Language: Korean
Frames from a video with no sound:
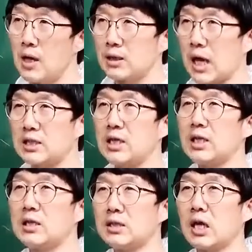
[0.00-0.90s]

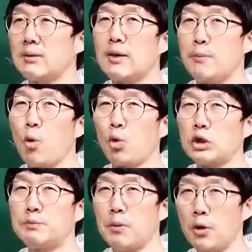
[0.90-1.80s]
다시 그 사람이 보고
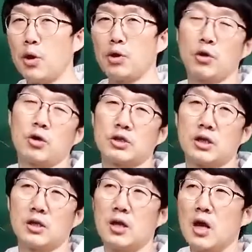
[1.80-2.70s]
싶어요 이런
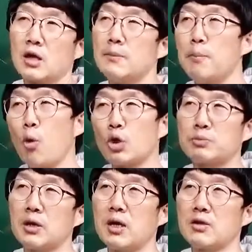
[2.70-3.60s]
거잖아. 그럼 보고
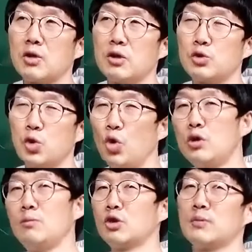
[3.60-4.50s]
싶다라는 거는
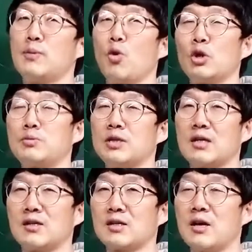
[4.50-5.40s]
좋은 모습이 보고 싶지
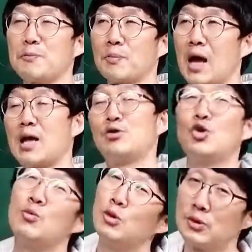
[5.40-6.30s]
않을까? 안
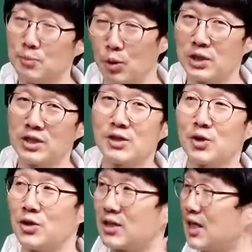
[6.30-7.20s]
좋은 모습은 보기 싫을
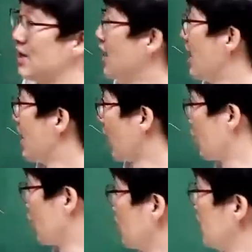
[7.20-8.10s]
거니까.
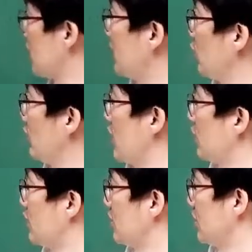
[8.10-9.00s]
결국은 이 그리움이란
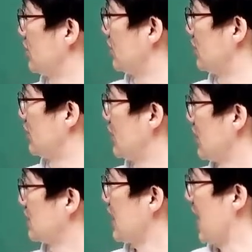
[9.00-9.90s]
것들은
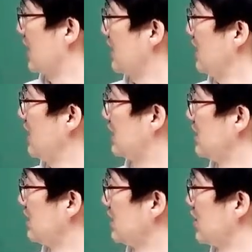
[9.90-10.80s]
자기
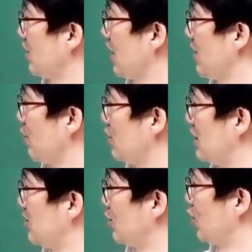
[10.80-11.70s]
긍정의
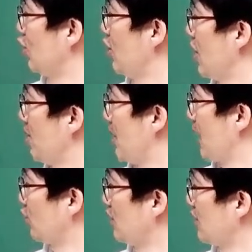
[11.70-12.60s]
모습으로
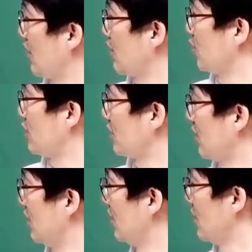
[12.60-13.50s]
바뀐다는
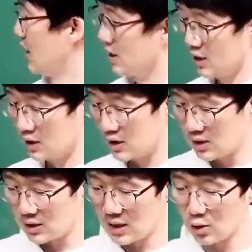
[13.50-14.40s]
거니까 이
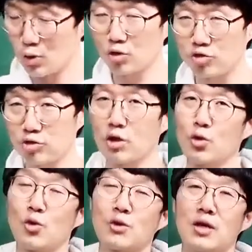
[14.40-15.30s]
신사고 국어
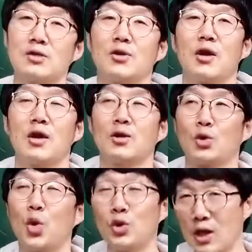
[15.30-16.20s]
교과서의
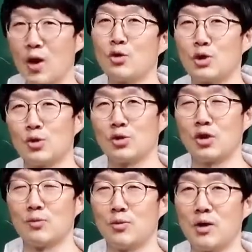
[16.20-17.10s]
교사용
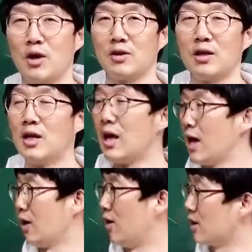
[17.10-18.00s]
지도서를 보면
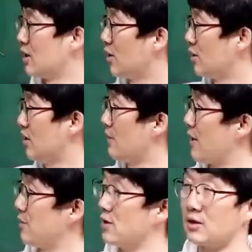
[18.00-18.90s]
어, 이거를
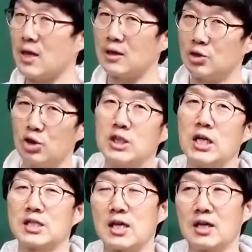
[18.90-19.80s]
만들 때 그 취지
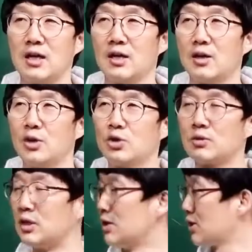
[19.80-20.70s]
자체가
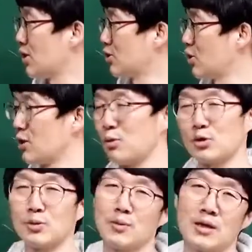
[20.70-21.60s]
좀 긍정적인
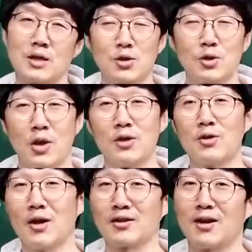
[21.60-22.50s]
모습을 많이 해석이 되어 있는
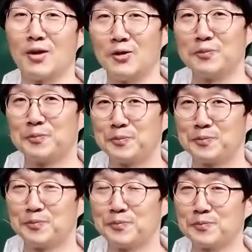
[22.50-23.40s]
것 같아요.
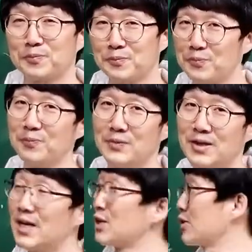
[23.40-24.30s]

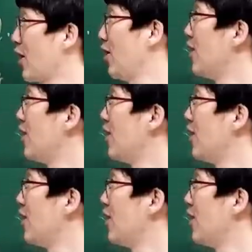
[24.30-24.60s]
이해하셨어요?